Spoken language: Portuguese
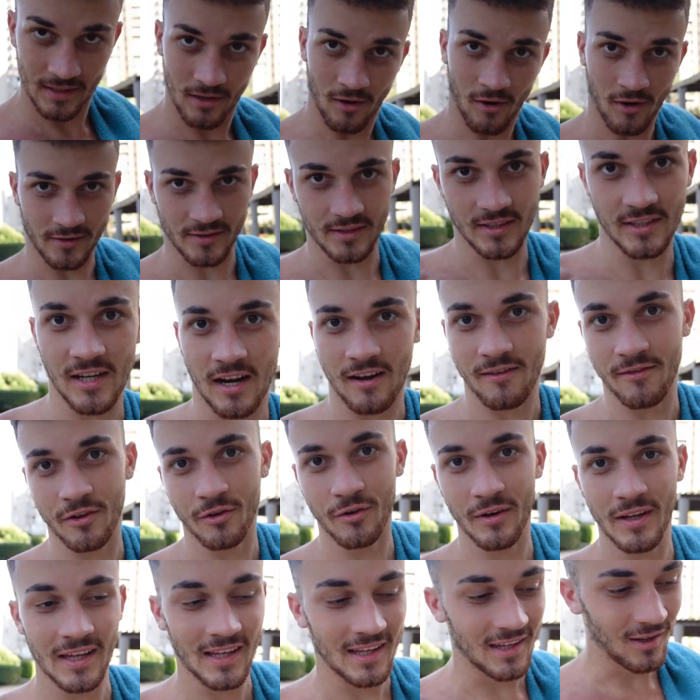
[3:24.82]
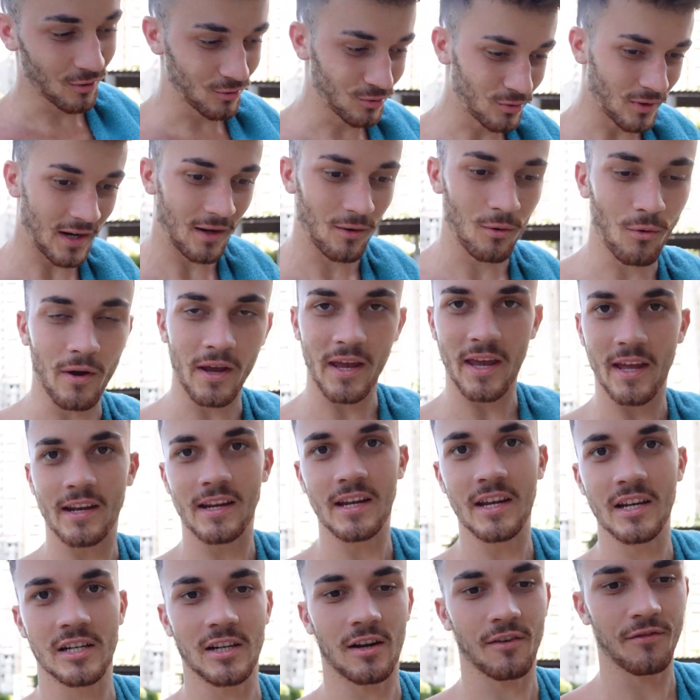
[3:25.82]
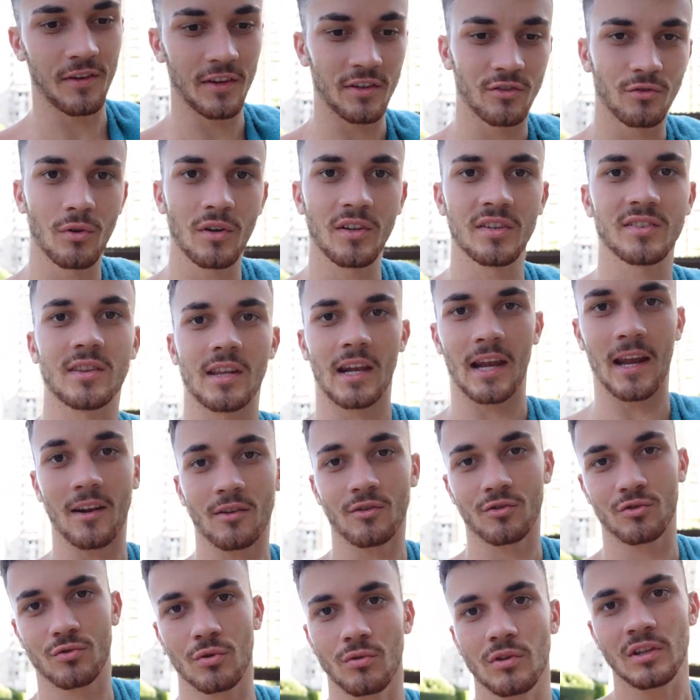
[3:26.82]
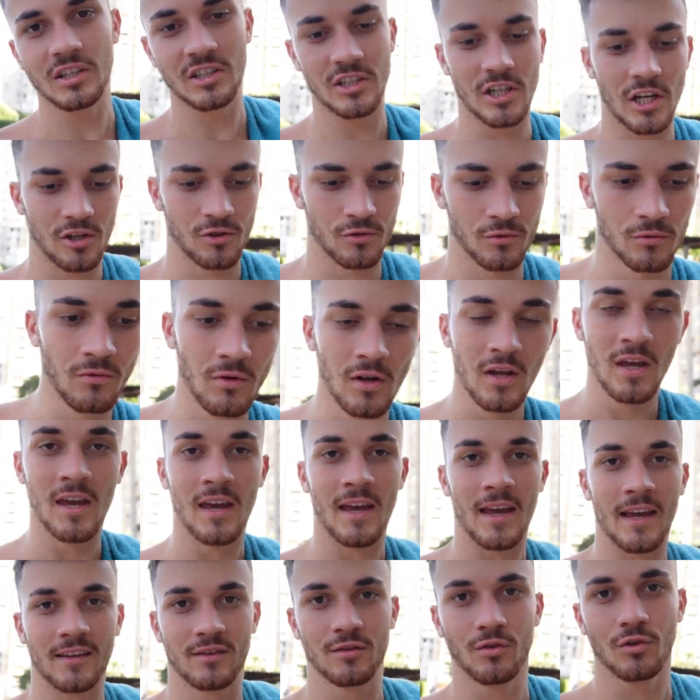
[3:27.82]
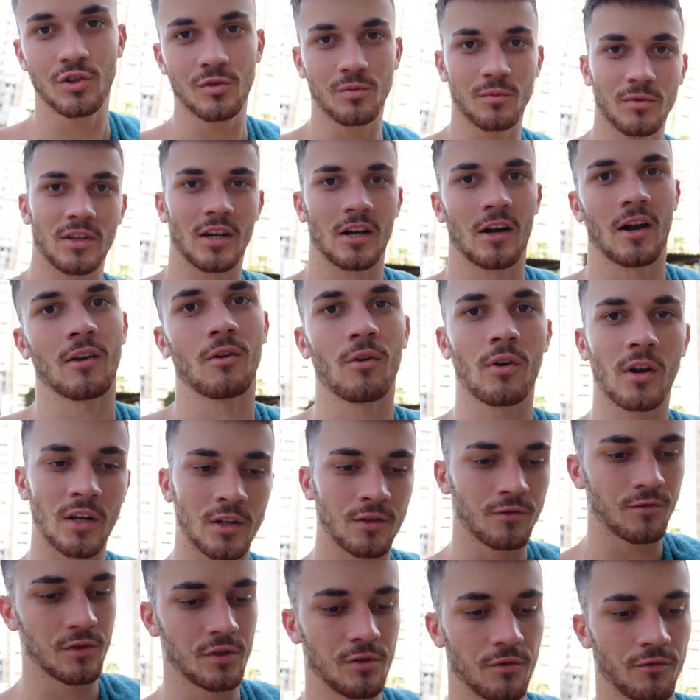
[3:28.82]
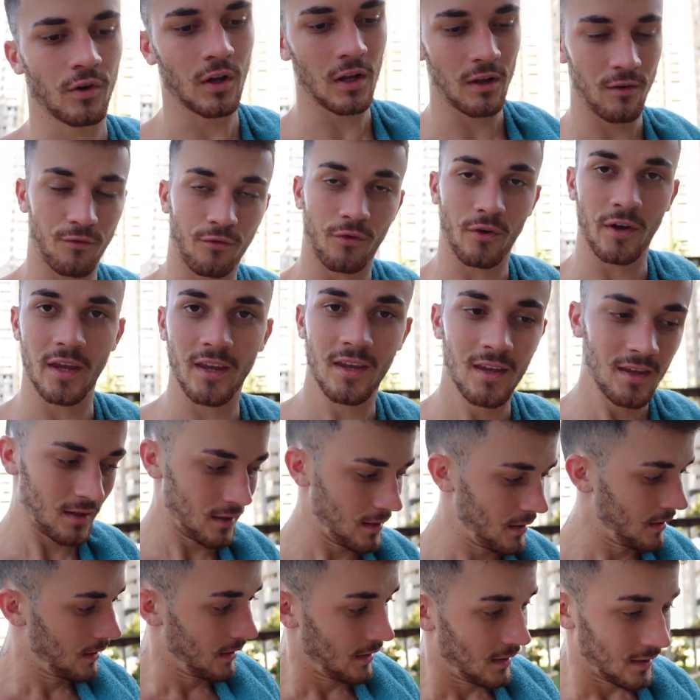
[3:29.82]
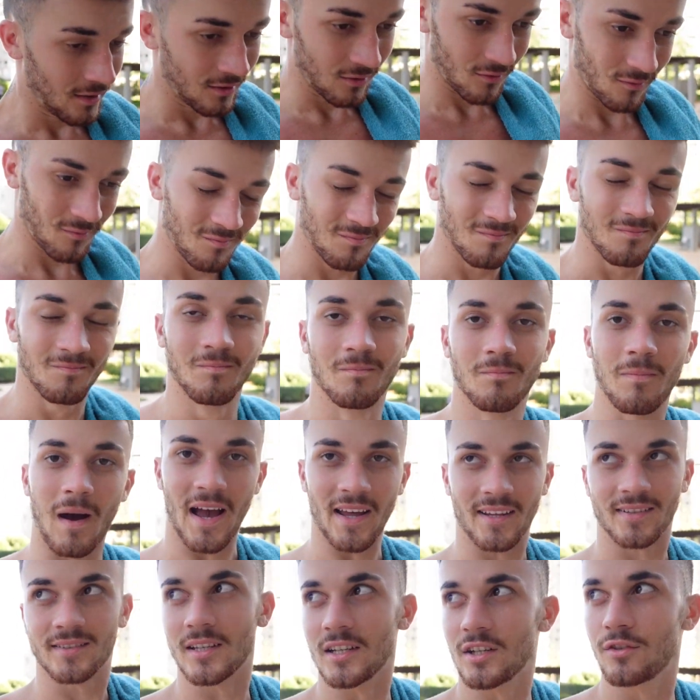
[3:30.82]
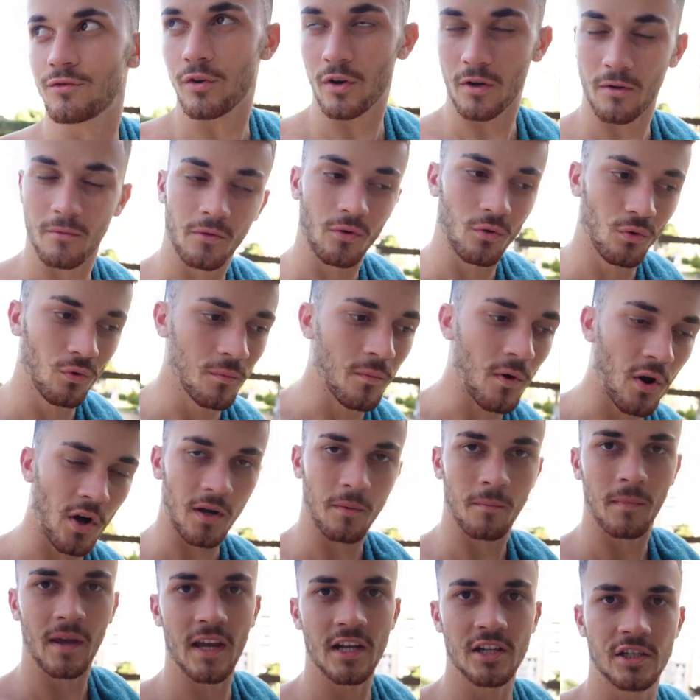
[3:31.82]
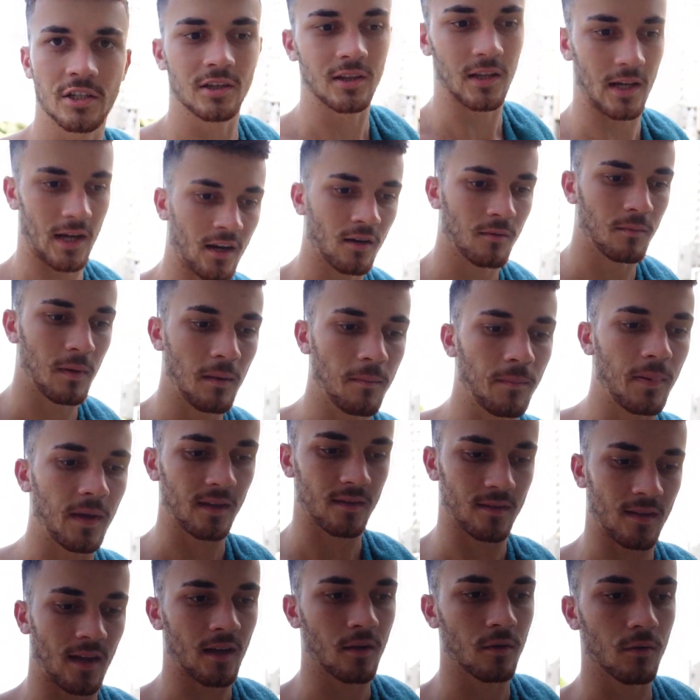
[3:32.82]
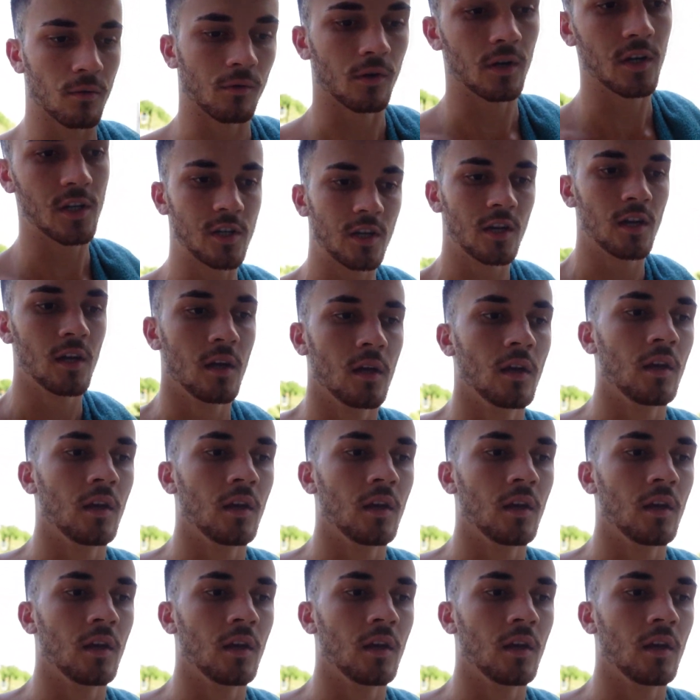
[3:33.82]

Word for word: E ó, vocês já viram aí que eu tô na correria, já fiz dois treinos, tudo em jejum. Esse último treino agora de futebol ali foi bastante, foram uma hora e meia de treino, bem pesado hoje.